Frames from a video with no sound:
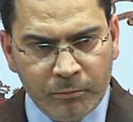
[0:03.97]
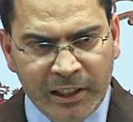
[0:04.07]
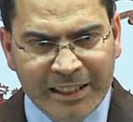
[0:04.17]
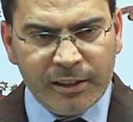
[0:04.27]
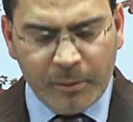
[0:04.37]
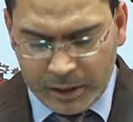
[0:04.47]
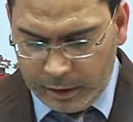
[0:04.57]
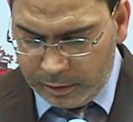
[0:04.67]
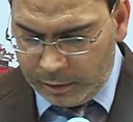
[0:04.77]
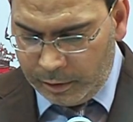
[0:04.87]

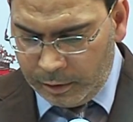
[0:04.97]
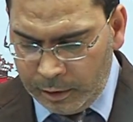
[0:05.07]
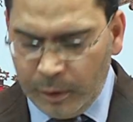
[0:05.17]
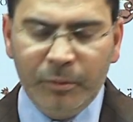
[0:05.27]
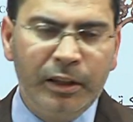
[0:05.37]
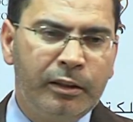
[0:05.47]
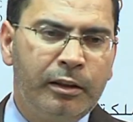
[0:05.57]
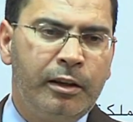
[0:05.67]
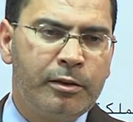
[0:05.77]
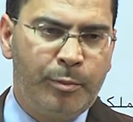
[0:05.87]
اعتمدت يوم
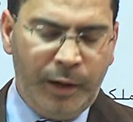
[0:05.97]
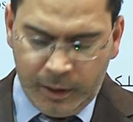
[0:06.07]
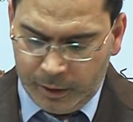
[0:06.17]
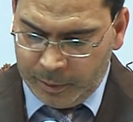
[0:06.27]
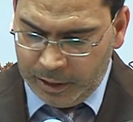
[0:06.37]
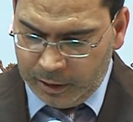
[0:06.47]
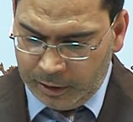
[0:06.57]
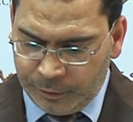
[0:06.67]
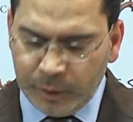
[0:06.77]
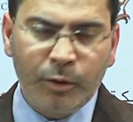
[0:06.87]
الاثنين 7 أبريل
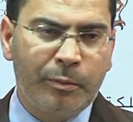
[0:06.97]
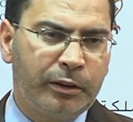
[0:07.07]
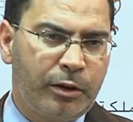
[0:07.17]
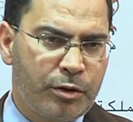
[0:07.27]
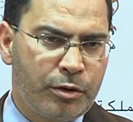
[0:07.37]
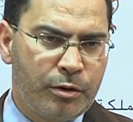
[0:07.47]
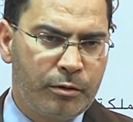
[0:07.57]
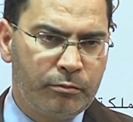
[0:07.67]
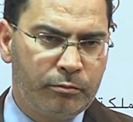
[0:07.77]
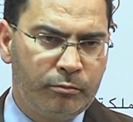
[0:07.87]
2014
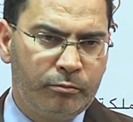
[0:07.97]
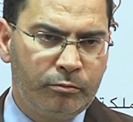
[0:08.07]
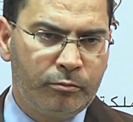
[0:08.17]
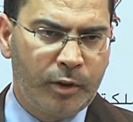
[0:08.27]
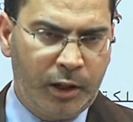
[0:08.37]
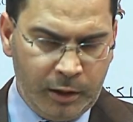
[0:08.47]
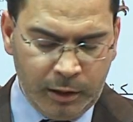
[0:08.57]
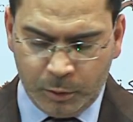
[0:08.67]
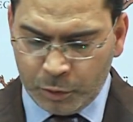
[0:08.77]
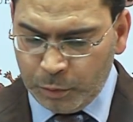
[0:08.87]
أي
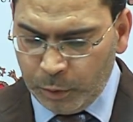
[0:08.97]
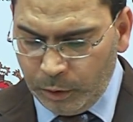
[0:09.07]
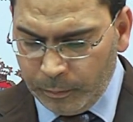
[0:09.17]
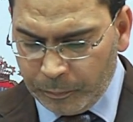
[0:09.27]
هذا الأسبوع